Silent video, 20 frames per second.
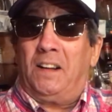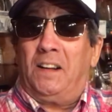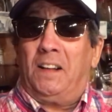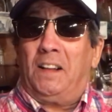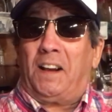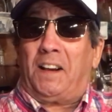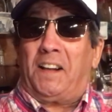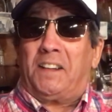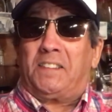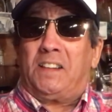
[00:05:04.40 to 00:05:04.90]
آه،
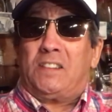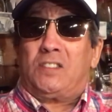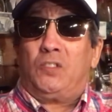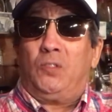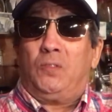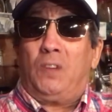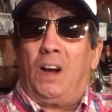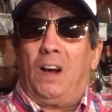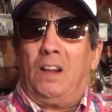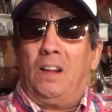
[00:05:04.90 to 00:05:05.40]
لاكارت
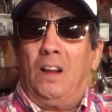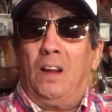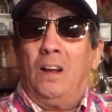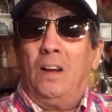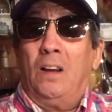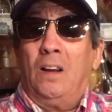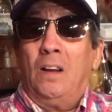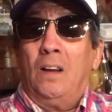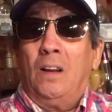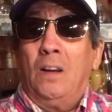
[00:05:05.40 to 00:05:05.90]
ناسيونال
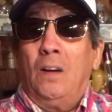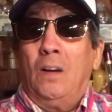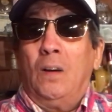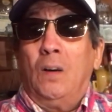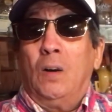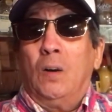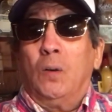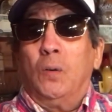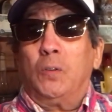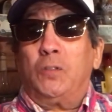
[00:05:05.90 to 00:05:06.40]

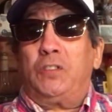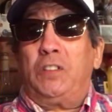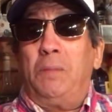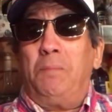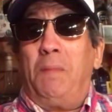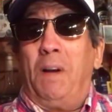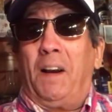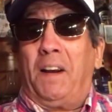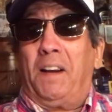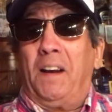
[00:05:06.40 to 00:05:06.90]

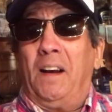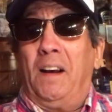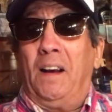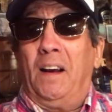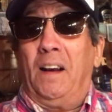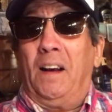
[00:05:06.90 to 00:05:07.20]
وتجيب معك